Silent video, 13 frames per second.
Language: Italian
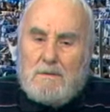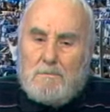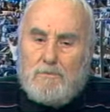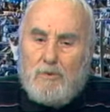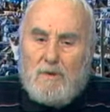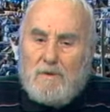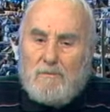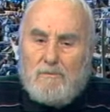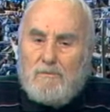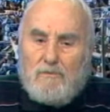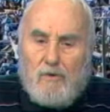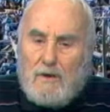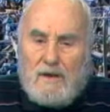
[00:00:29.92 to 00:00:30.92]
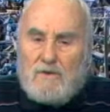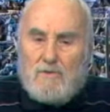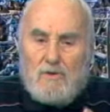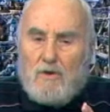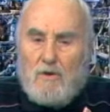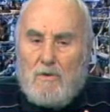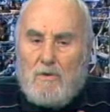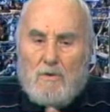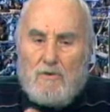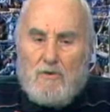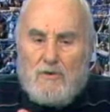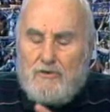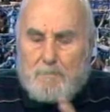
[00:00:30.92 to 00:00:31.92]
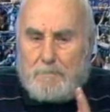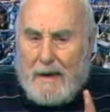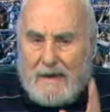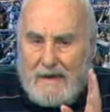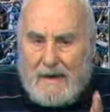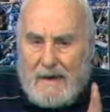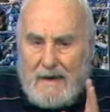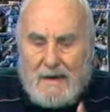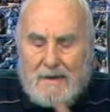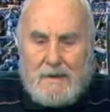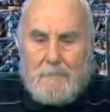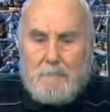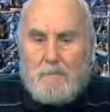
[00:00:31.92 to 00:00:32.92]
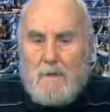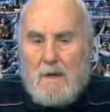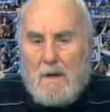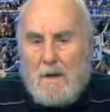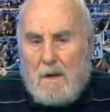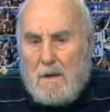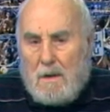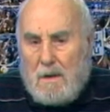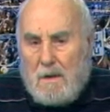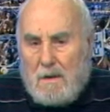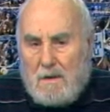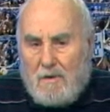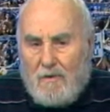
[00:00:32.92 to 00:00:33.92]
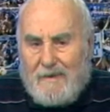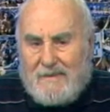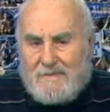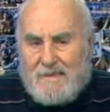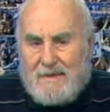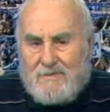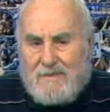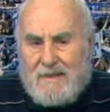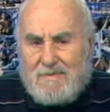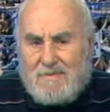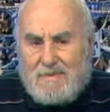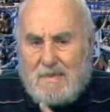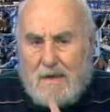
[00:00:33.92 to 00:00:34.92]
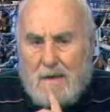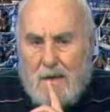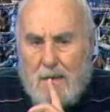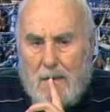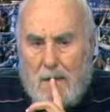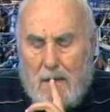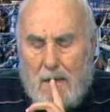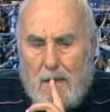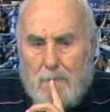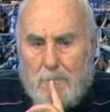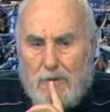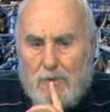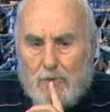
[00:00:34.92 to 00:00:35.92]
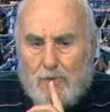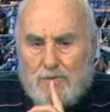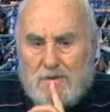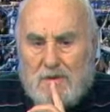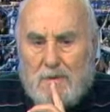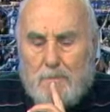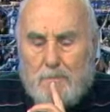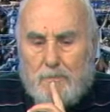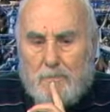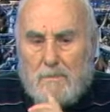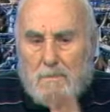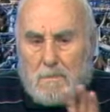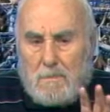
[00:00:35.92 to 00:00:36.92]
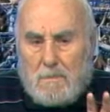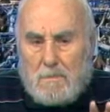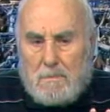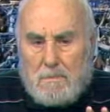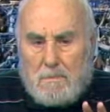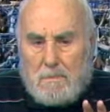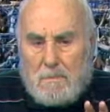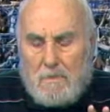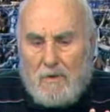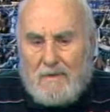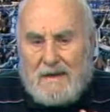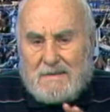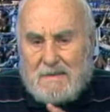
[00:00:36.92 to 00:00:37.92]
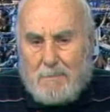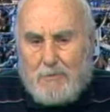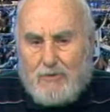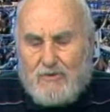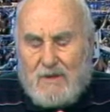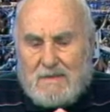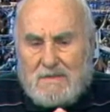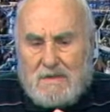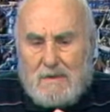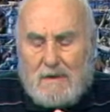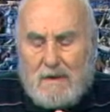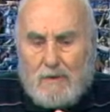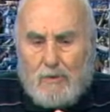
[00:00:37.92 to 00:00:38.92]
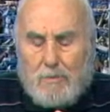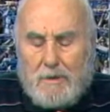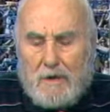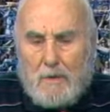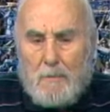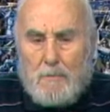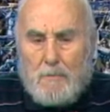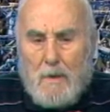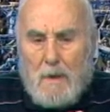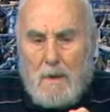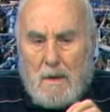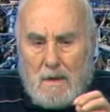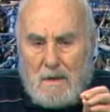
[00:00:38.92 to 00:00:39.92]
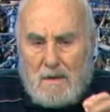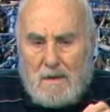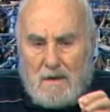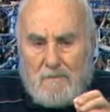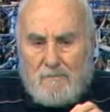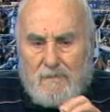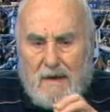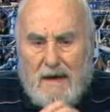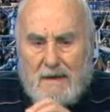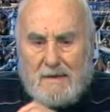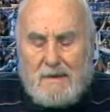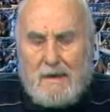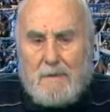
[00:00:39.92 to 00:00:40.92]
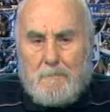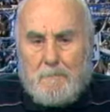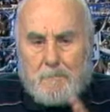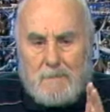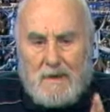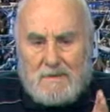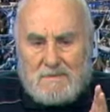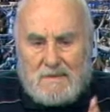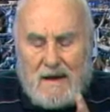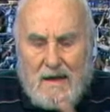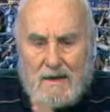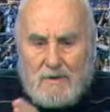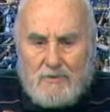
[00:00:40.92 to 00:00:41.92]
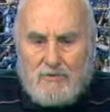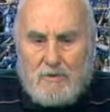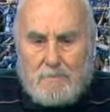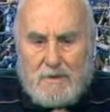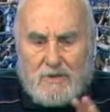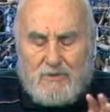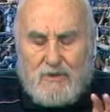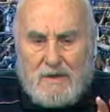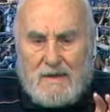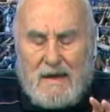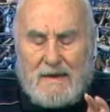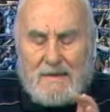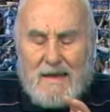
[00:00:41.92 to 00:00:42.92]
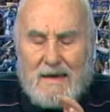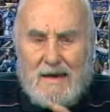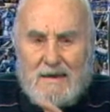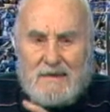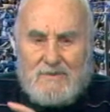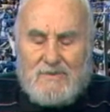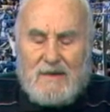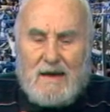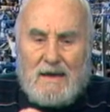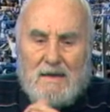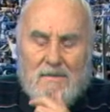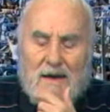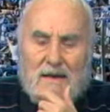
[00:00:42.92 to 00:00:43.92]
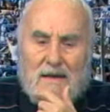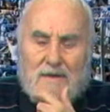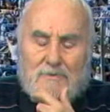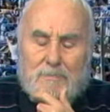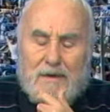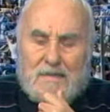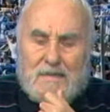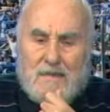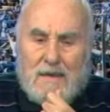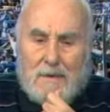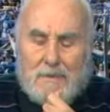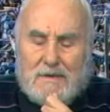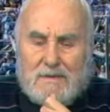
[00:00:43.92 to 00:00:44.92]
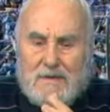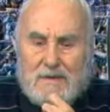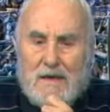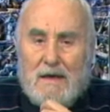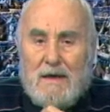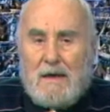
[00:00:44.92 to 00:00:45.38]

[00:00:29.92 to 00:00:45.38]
pur volendo spaccare eh, i 97 minuti 90 più 7 di recupero in varie tranche per cercare di analizzare i vari aspetti della partita,